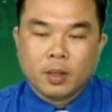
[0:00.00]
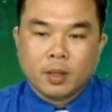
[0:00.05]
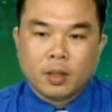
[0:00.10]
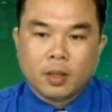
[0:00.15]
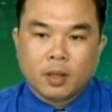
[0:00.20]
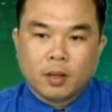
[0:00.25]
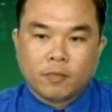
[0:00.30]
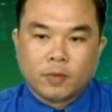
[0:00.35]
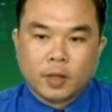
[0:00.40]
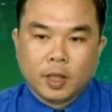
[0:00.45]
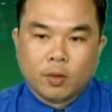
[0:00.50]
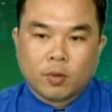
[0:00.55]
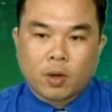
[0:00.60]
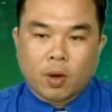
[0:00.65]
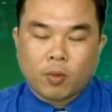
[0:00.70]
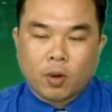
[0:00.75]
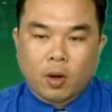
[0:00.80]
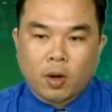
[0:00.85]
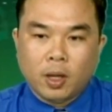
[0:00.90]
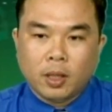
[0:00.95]
với yêu cầu
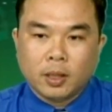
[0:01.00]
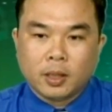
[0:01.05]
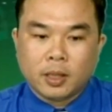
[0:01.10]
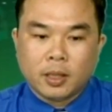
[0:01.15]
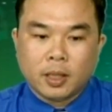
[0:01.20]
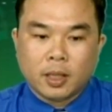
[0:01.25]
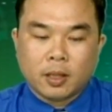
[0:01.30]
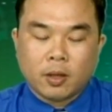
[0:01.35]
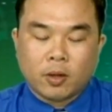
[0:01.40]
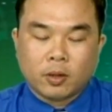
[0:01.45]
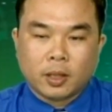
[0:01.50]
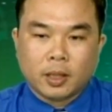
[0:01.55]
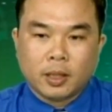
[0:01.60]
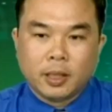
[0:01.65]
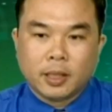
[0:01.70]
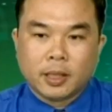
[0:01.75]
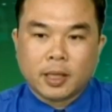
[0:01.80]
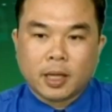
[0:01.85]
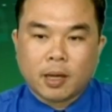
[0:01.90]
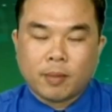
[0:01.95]
đó thì đoàn thanh
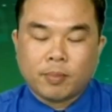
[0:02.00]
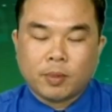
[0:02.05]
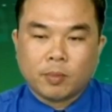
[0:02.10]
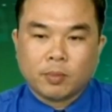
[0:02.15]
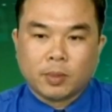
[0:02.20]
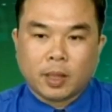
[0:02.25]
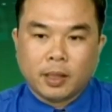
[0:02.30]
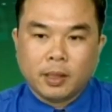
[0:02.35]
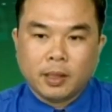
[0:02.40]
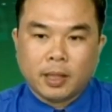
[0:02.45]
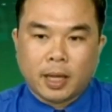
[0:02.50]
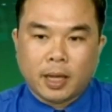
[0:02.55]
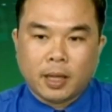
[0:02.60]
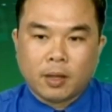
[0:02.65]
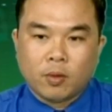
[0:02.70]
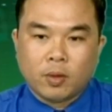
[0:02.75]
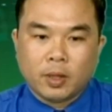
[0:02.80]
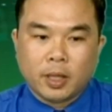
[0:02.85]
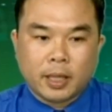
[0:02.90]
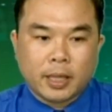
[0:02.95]
niên các cấp trong tỉnh đã
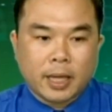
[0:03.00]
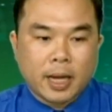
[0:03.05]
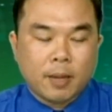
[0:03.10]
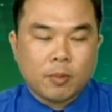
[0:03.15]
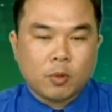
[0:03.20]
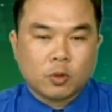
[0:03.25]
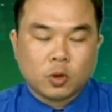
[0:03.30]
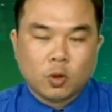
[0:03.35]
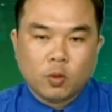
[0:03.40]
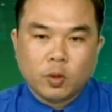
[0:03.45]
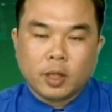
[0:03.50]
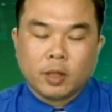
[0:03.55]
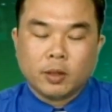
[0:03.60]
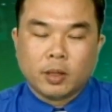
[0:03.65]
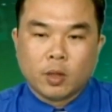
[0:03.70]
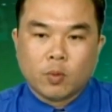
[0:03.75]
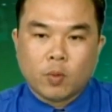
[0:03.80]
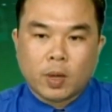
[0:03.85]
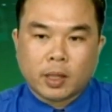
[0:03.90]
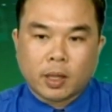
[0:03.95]
có đề ra một số chỉ
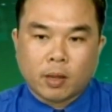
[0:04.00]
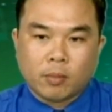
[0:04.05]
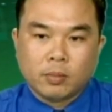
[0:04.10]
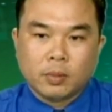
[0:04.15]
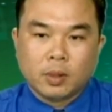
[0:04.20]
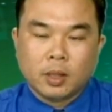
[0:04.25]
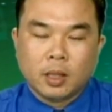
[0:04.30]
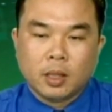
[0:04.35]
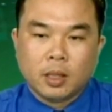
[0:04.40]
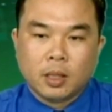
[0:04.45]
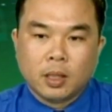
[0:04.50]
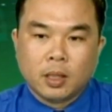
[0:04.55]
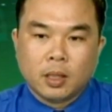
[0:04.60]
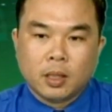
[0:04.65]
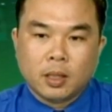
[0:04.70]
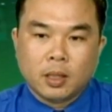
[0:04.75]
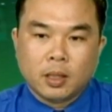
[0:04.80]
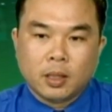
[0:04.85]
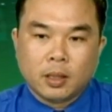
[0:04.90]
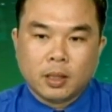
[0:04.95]
tiêu quan trọng
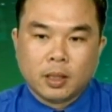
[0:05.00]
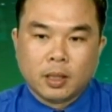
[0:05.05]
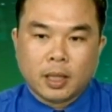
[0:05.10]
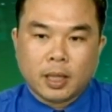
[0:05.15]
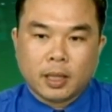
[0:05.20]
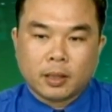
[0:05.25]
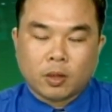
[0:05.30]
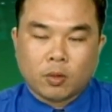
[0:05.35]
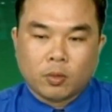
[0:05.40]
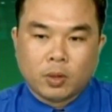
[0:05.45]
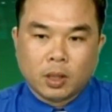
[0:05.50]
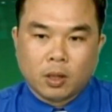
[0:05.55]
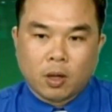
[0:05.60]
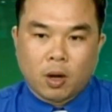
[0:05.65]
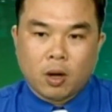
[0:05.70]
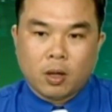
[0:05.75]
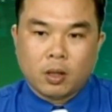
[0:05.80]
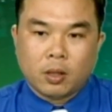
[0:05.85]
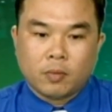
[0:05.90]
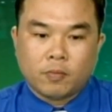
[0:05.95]
À, như là tổ chức
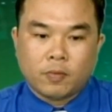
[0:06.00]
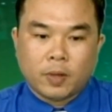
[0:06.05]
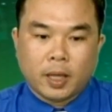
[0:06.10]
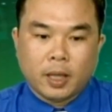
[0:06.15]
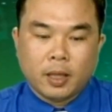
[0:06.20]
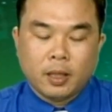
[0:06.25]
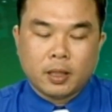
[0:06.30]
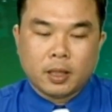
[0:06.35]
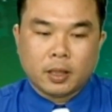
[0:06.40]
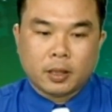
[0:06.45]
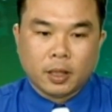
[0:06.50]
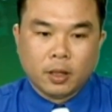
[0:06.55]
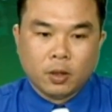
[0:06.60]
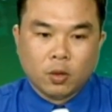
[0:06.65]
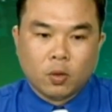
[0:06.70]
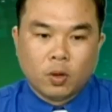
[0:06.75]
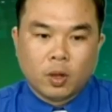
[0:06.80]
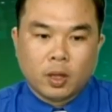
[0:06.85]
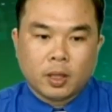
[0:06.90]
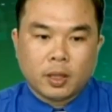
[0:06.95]
đoàn phải là thi
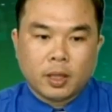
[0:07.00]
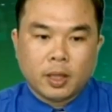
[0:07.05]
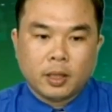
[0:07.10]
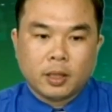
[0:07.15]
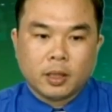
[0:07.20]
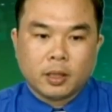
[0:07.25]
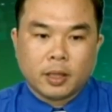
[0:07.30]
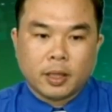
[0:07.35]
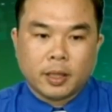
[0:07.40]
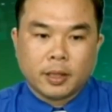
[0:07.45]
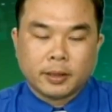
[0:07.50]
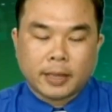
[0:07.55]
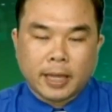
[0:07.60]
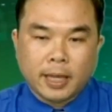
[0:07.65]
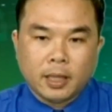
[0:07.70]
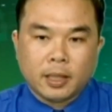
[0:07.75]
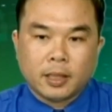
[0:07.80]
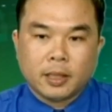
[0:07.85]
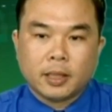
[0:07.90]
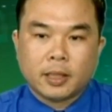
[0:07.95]
đua để thực hiện thắng
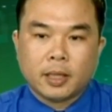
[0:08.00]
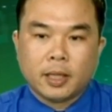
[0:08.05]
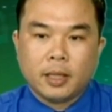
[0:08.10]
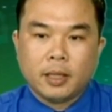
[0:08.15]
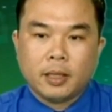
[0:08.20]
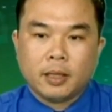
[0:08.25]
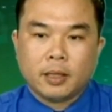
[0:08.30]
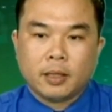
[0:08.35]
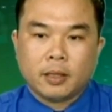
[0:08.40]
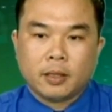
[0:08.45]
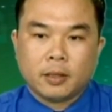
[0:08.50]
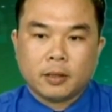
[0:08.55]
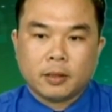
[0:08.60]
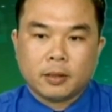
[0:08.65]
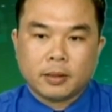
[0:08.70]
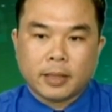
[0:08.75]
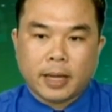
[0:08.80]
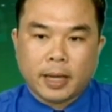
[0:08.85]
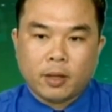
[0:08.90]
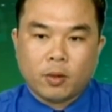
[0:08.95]
lợi cái
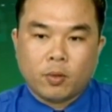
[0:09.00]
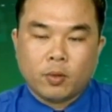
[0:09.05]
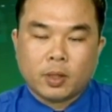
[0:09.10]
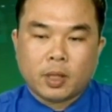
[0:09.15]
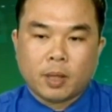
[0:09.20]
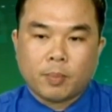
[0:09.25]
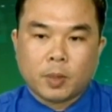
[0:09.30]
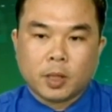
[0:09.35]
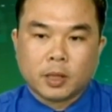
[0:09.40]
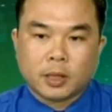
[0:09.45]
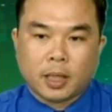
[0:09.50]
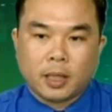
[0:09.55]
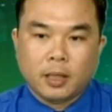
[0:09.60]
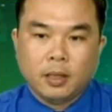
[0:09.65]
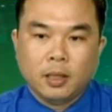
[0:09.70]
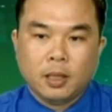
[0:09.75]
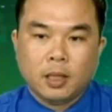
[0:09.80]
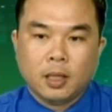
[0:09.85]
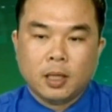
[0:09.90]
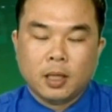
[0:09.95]
đại hội cấp cơ sở
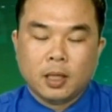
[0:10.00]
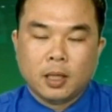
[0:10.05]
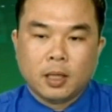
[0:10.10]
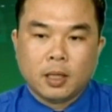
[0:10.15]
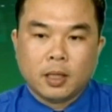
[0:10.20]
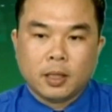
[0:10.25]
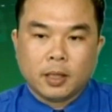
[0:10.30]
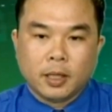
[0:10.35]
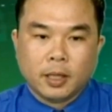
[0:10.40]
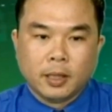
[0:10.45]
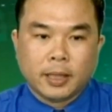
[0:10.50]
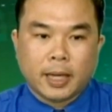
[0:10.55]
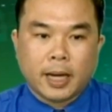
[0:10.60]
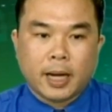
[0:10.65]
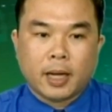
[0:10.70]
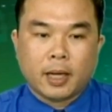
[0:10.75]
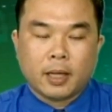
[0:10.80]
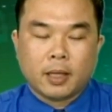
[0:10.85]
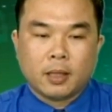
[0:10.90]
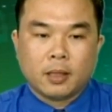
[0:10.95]
à, diễn
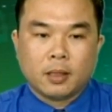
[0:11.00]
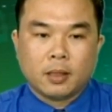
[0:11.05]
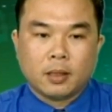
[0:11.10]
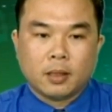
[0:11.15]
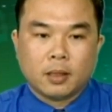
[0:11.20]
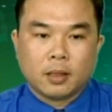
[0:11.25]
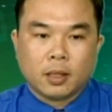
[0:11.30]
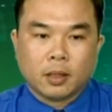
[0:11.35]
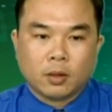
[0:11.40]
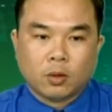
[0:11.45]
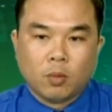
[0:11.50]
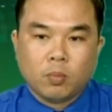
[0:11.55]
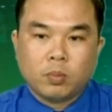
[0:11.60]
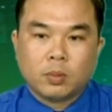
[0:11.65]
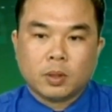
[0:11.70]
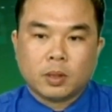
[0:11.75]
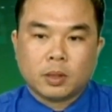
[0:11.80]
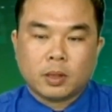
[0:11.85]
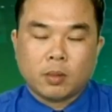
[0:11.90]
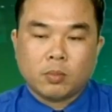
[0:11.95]
ra à, kết thúc
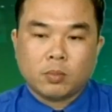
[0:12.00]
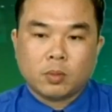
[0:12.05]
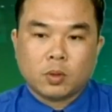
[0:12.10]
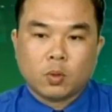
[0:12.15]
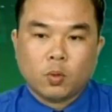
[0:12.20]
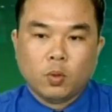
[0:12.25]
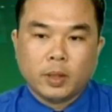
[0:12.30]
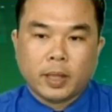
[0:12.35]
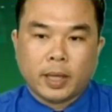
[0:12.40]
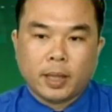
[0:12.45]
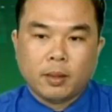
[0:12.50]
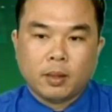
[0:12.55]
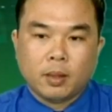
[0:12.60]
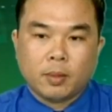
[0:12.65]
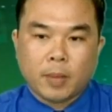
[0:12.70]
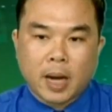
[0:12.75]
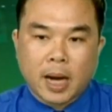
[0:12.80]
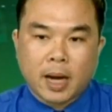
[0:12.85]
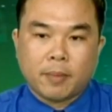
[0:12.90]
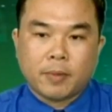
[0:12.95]
rồi trong cuối tháng
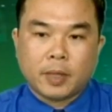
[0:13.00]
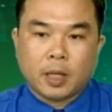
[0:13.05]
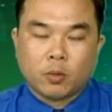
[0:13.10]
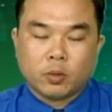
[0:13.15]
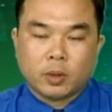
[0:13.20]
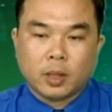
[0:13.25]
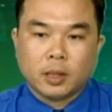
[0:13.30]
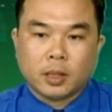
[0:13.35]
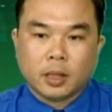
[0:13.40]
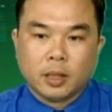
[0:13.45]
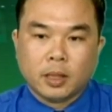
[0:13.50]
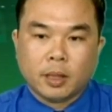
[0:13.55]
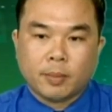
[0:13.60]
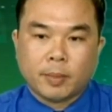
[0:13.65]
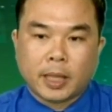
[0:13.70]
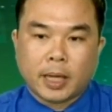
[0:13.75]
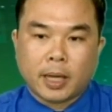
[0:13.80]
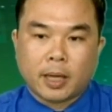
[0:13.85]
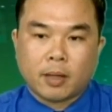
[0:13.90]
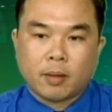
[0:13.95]
3 và đầu tháng 4 năm
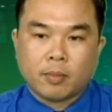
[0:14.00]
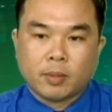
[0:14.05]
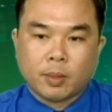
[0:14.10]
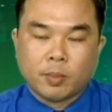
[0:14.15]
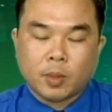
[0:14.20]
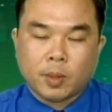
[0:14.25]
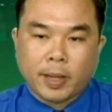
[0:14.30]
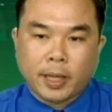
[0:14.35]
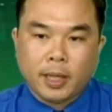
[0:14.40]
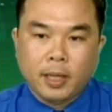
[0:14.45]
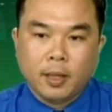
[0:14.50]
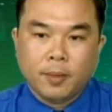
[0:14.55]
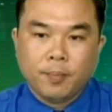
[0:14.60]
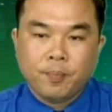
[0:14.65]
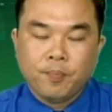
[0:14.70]
2017.